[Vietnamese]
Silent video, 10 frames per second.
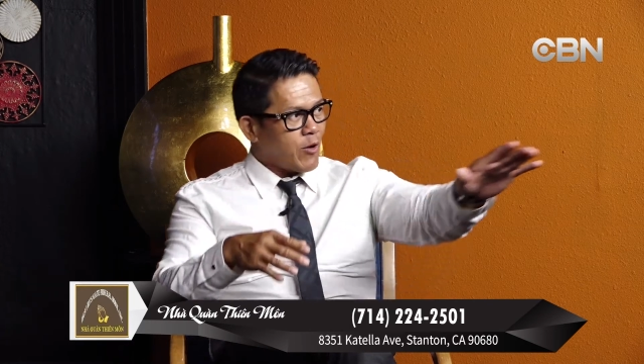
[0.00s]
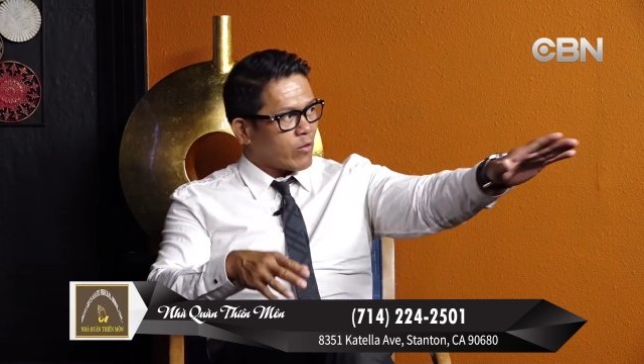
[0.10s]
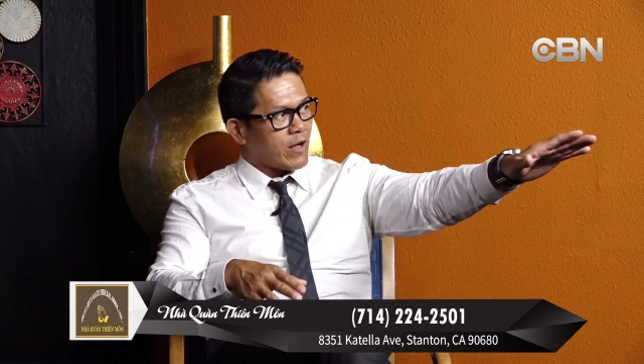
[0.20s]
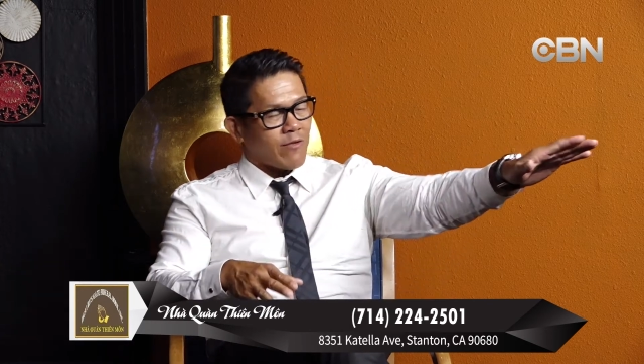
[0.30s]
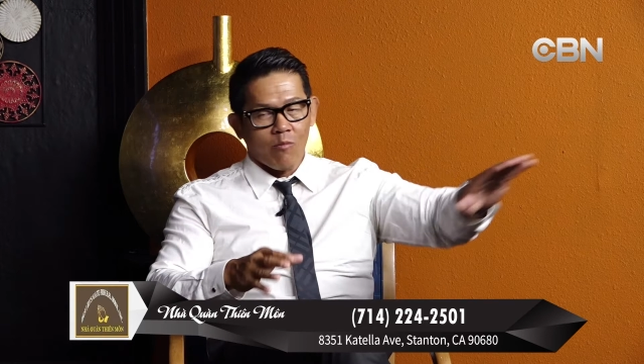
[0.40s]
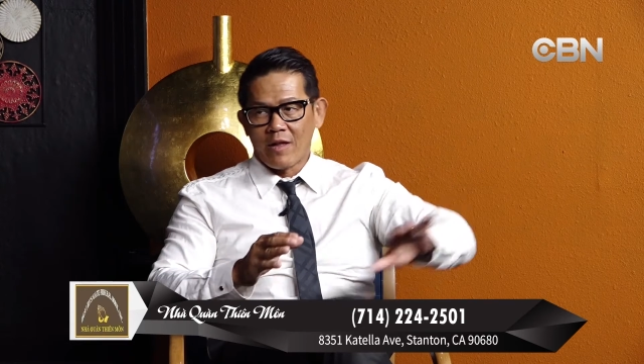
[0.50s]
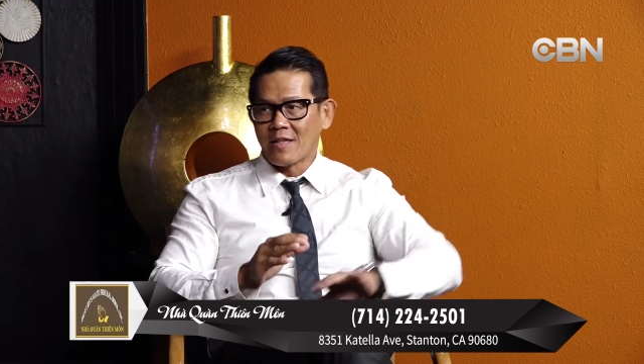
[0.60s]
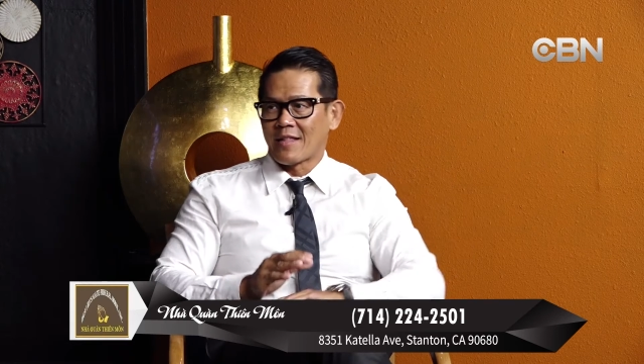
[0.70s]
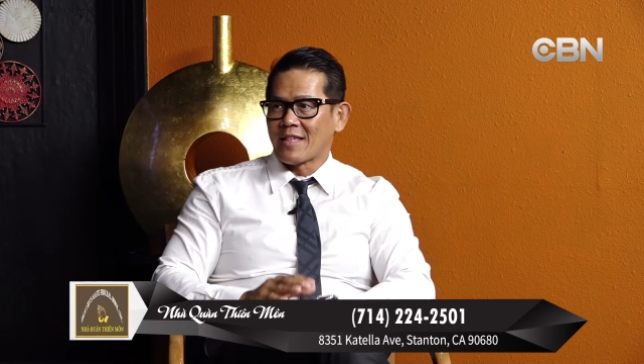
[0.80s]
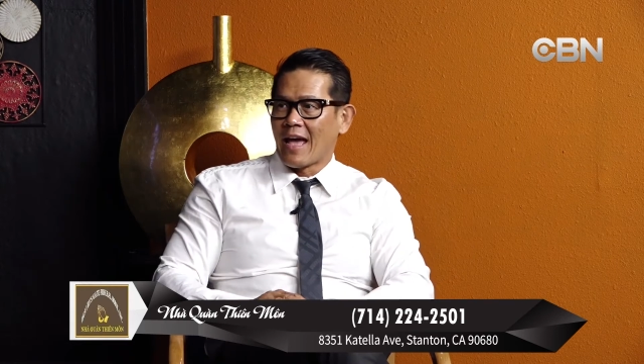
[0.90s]
ok phòng này
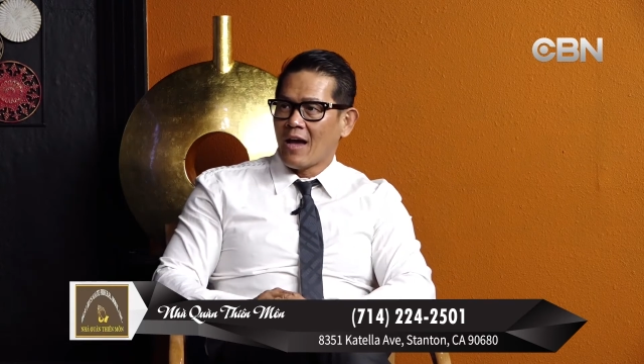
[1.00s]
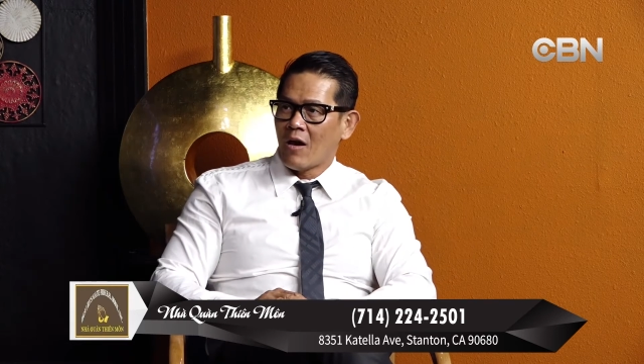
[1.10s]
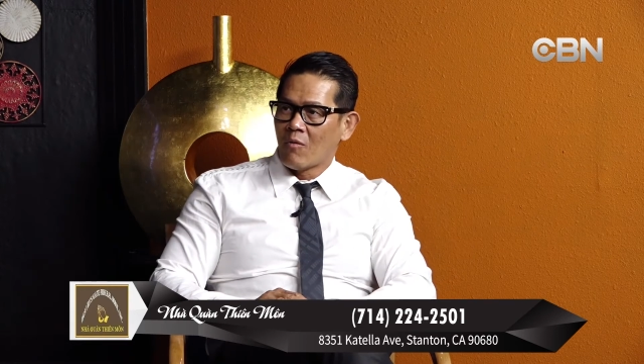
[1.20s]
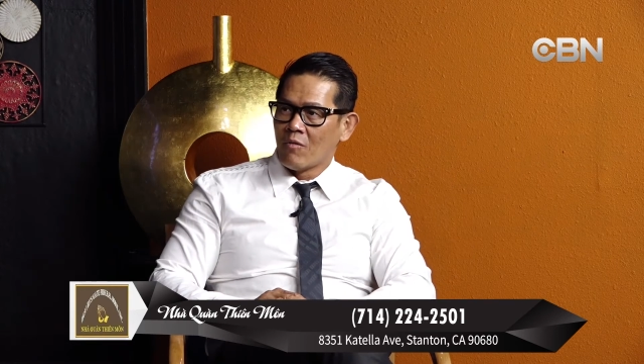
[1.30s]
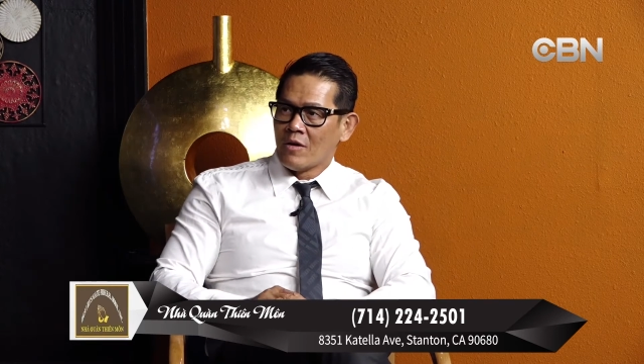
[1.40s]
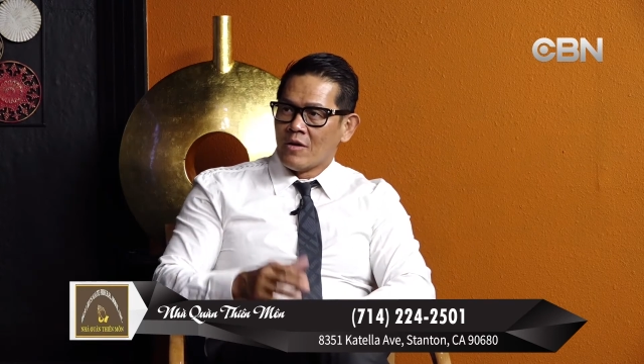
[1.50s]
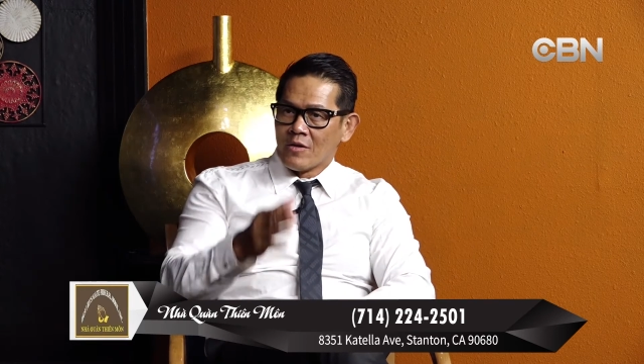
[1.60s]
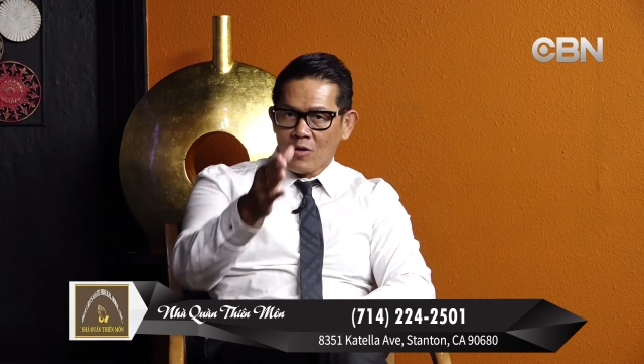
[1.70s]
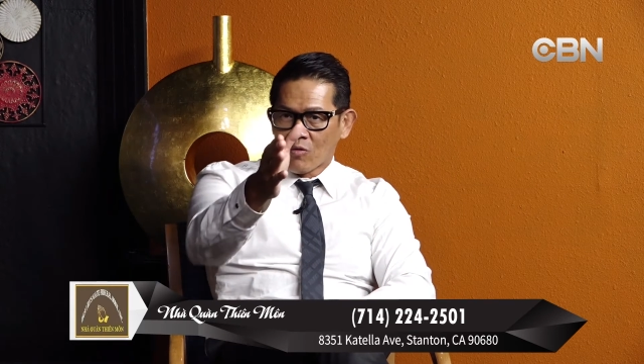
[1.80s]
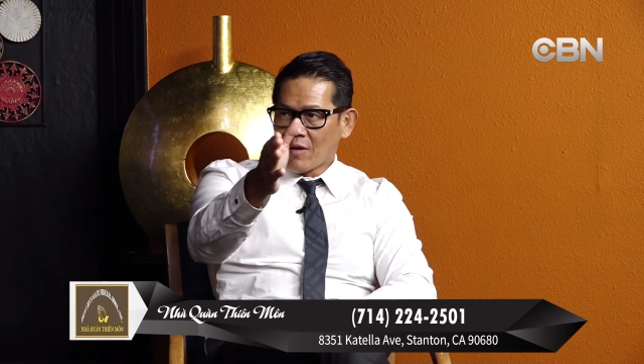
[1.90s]
sạch sẽ không,
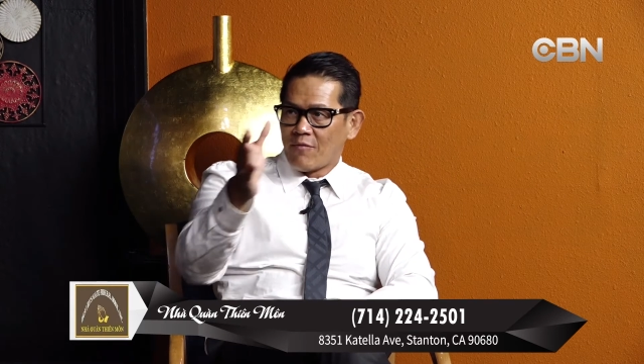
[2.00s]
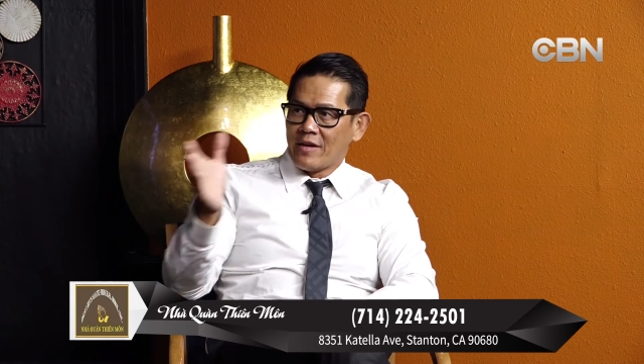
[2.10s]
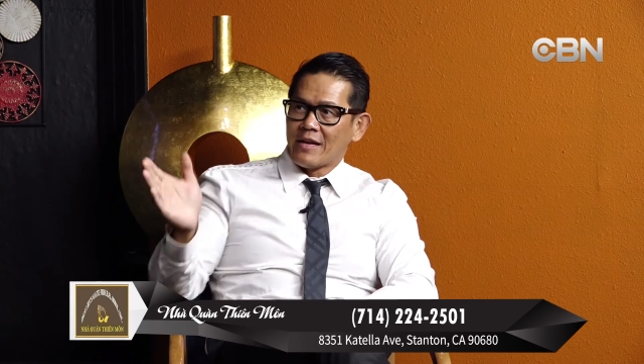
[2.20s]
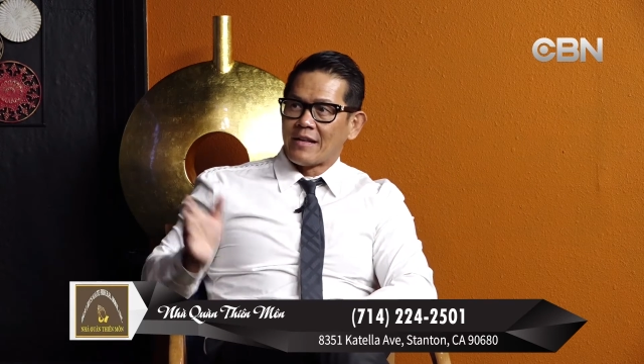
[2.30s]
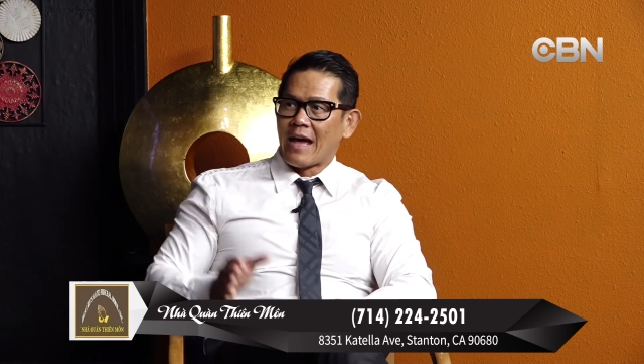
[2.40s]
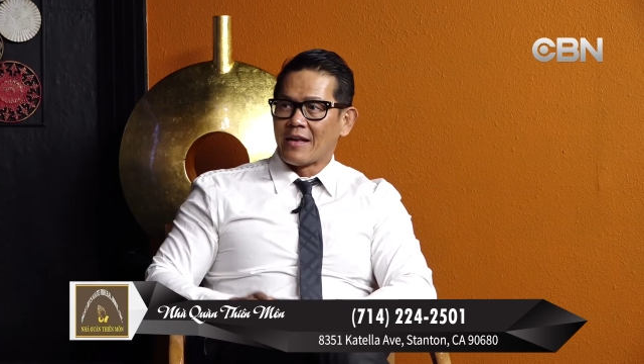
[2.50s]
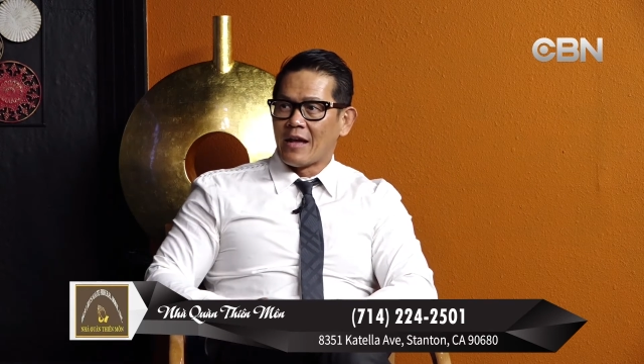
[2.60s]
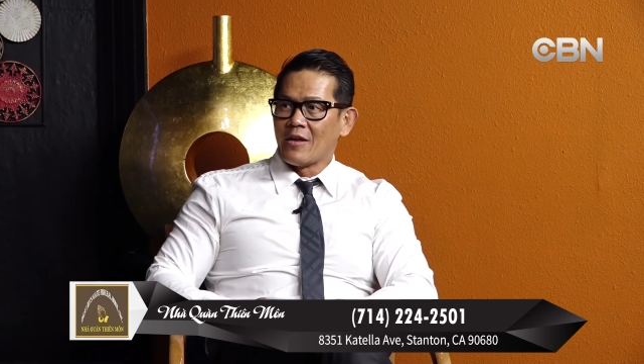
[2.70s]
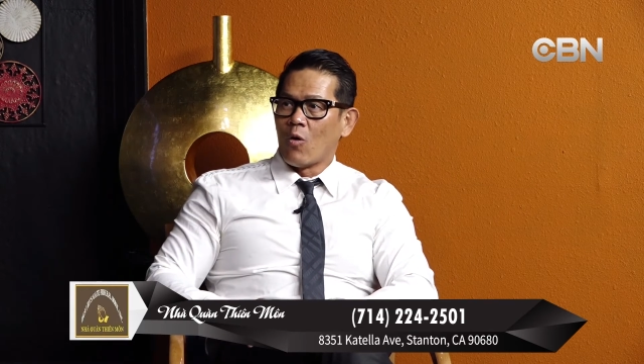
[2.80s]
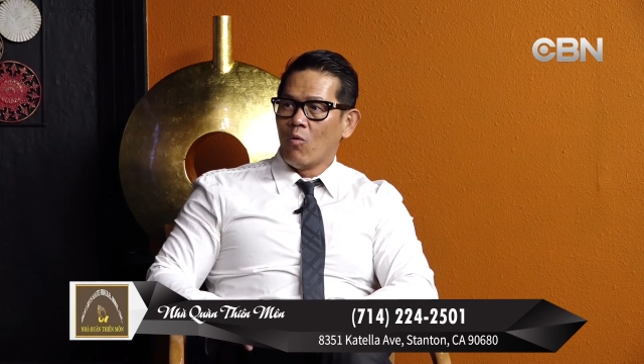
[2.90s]
chỗ thăm viếng là
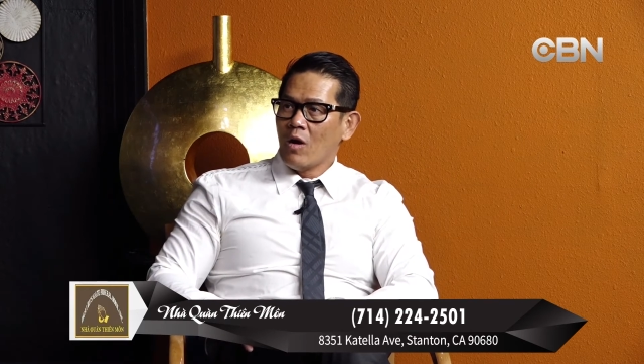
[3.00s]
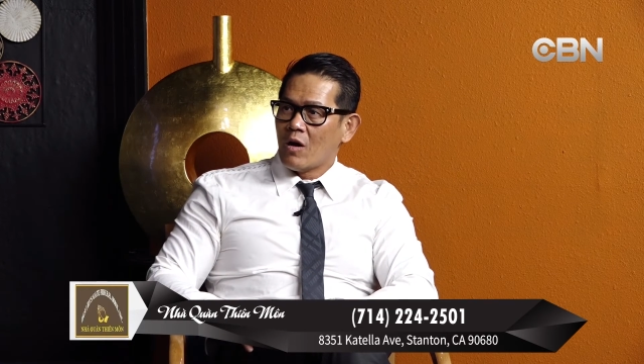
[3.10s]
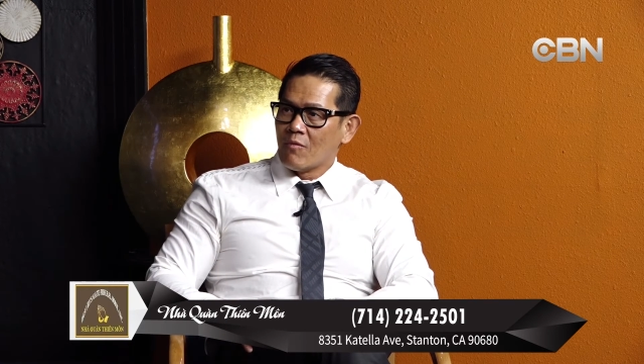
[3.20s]
đầy đủ không?